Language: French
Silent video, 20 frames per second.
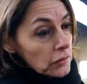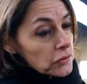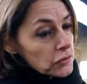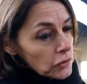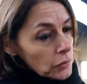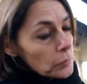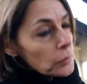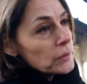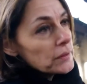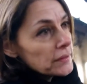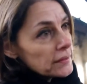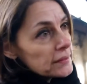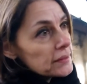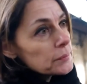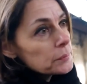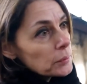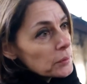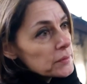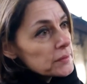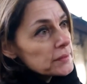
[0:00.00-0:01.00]
l'ensemble des
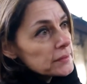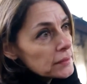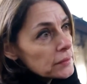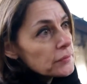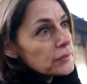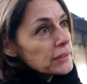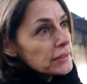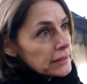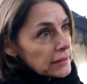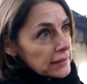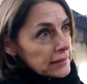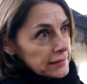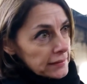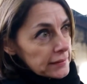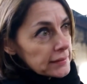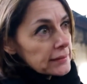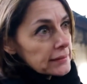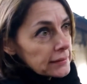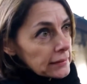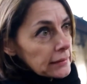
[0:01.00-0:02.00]
dispositifs qui
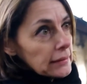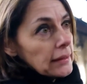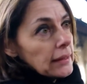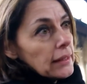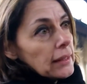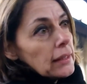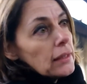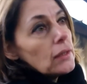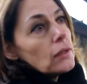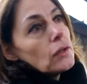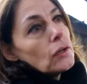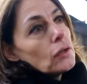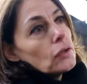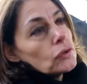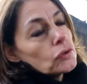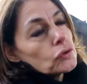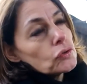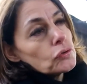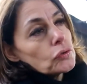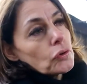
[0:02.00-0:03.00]
existent
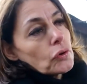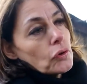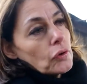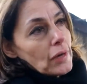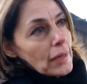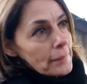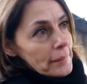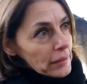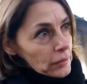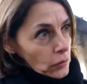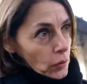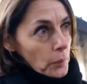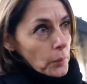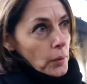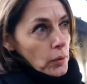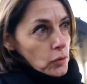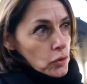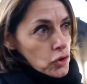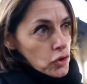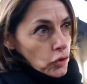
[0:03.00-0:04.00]
euh, sur la
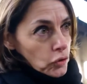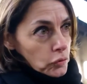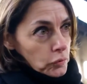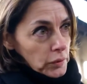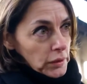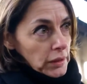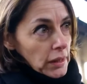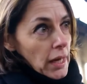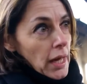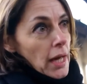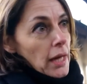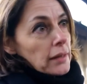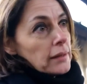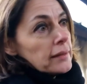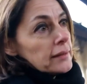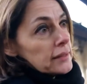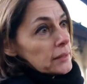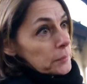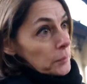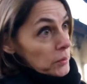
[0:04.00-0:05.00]
métropole aujourd'hui,
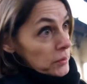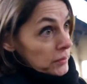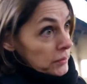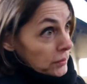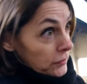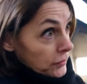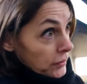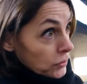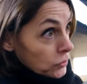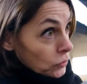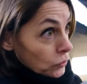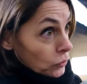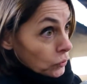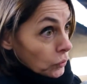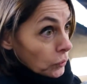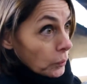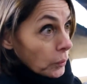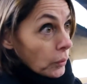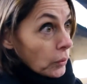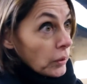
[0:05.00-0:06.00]
des dispositifs qui sont
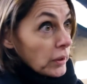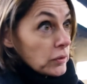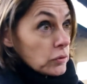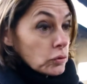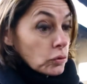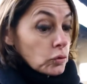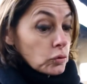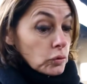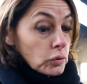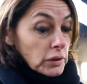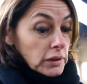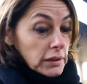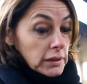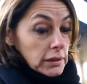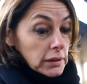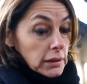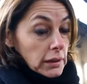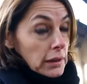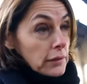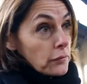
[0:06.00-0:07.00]
nombreux et surtout
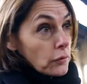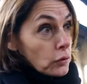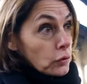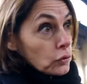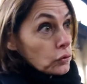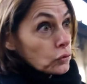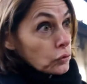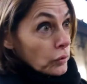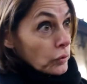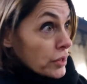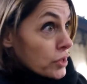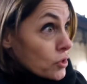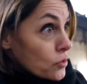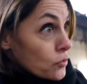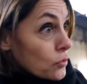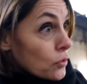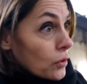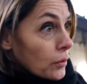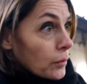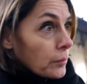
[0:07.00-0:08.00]
qui évoluent tous les
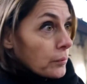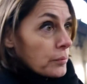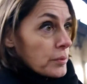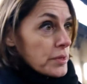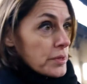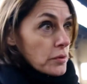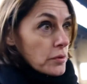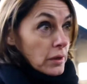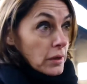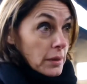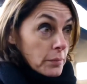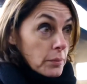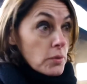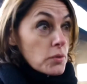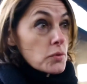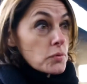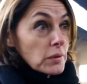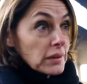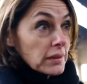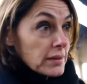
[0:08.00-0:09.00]
jours, puisque les
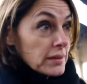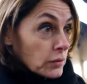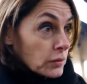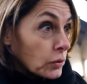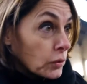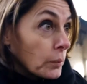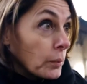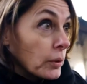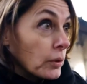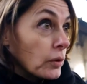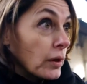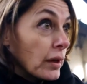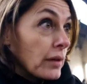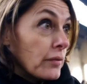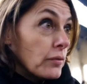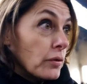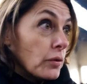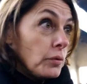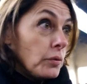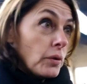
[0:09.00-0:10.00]
besoins des entrepreneurs
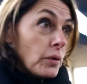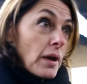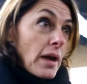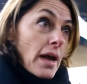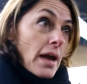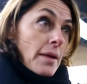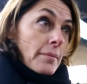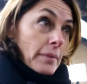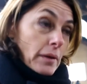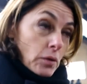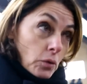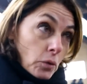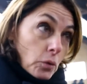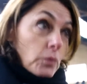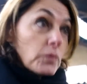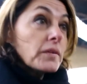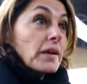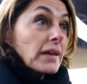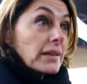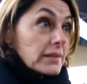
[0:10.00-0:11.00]
évoluent, mais le
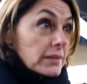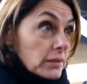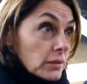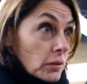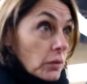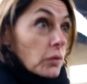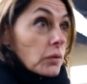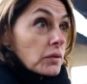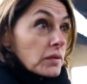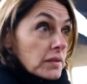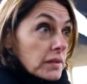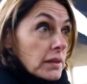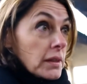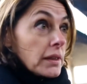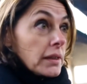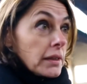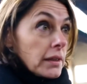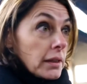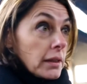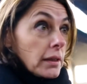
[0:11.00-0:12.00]
contexte aussi
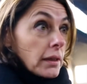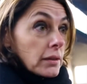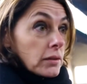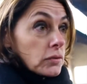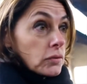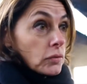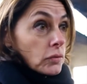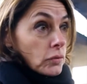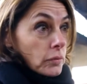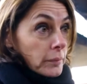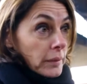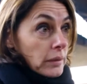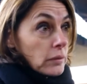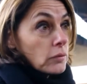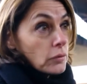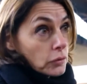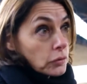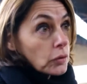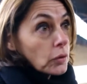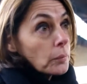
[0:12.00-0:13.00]
lié à ce
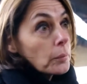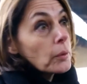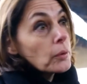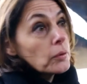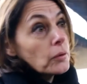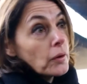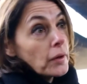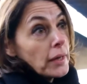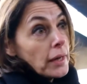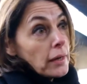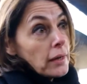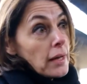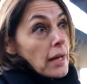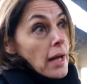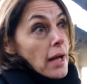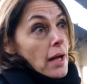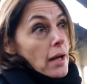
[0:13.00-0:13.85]
domaine de l'entrepreneuriat